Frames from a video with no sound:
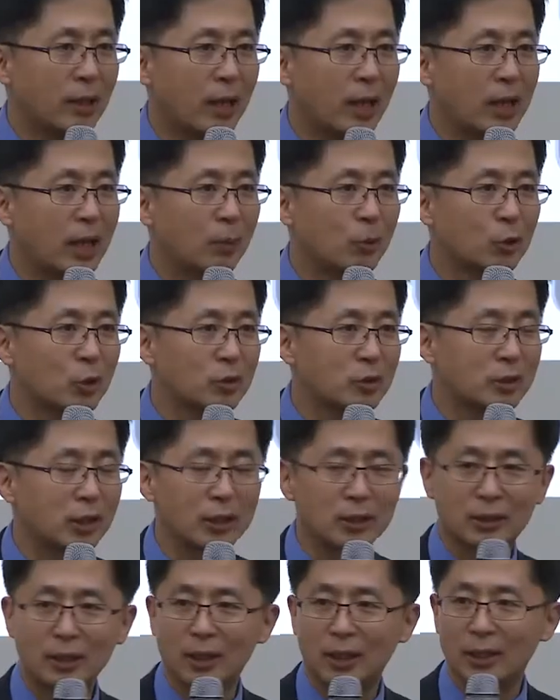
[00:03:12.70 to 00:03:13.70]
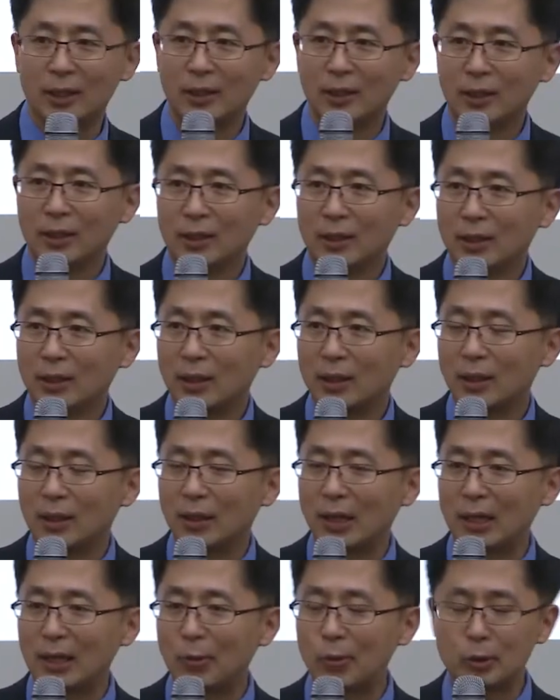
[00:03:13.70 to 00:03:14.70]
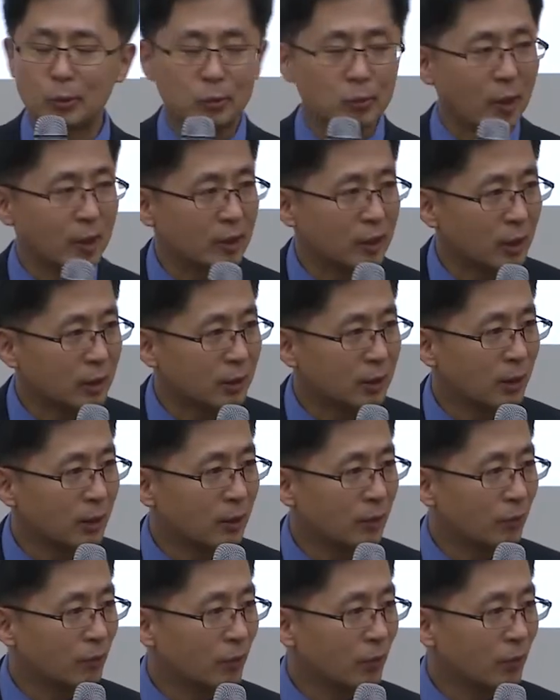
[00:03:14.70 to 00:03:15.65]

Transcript: 안 가보셨을 테니까 어, 안 가보시면 많을 테니까